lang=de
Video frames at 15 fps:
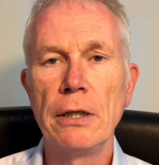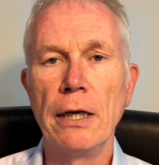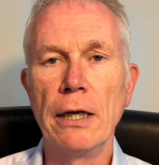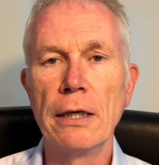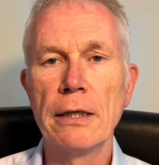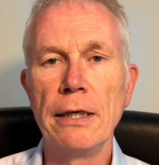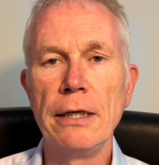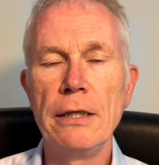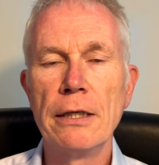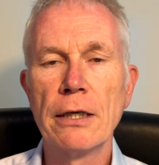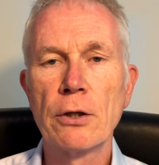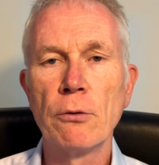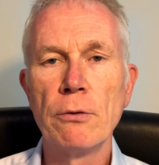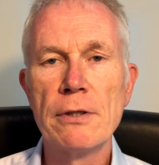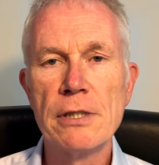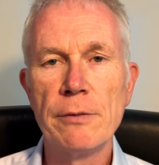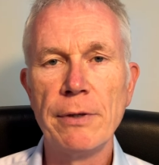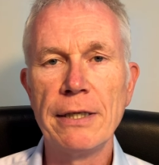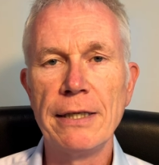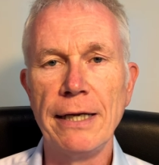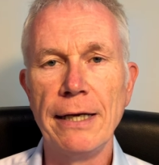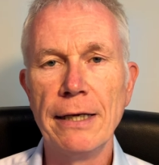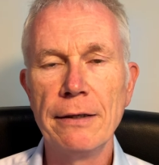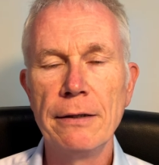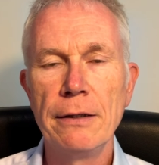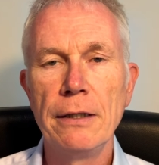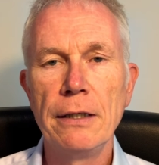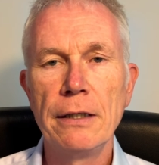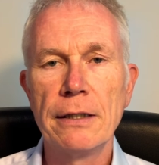Ja, der Hintergrund ist nämlich der,